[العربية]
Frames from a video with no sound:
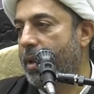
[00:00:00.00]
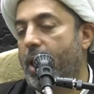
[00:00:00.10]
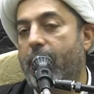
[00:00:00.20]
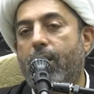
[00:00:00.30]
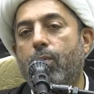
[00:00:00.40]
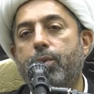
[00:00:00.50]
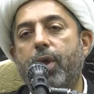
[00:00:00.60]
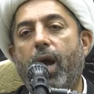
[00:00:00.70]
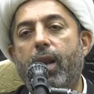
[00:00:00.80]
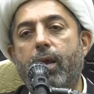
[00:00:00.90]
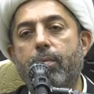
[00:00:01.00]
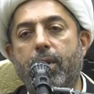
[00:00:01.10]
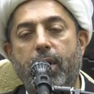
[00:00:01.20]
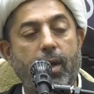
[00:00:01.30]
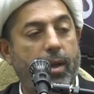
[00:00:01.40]
لأنه تعليم
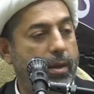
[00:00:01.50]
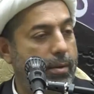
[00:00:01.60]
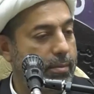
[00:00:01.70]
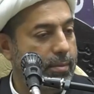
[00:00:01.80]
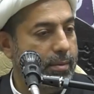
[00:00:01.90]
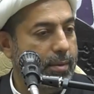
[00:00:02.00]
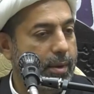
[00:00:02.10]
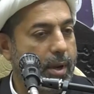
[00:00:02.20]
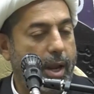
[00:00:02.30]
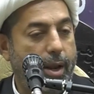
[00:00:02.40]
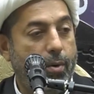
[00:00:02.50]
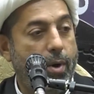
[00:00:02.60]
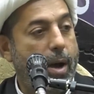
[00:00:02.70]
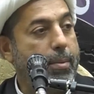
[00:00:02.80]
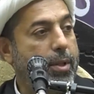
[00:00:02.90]
ديني
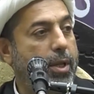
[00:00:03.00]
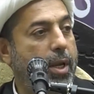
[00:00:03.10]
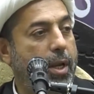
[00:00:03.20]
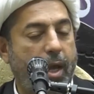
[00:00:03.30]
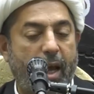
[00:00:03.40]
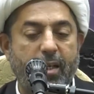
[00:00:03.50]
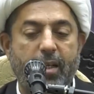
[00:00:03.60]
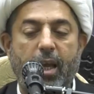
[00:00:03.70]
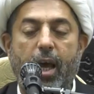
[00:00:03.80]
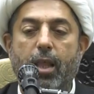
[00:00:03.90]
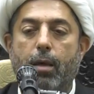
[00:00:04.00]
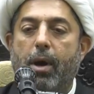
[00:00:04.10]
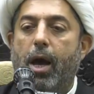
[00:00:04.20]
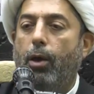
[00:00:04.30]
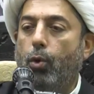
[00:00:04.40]
لأنه أمر ديني أن
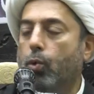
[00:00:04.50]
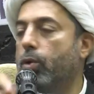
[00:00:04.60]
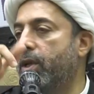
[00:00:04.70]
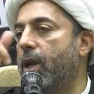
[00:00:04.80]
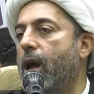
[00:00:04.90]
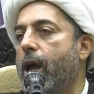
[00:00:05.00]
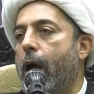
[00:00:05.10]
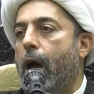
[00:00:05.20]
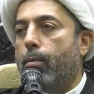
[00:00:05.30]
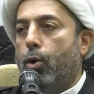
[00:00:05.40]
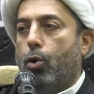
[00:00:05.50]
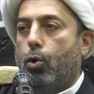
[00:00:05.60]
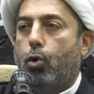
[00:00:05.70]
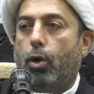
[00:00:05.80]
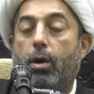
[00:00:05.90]
تذبحوا إن الله
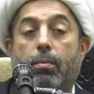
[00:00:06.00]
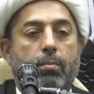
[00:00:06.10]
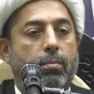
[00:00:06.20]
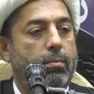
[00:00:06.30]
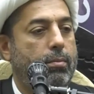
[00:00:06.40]
يأمركم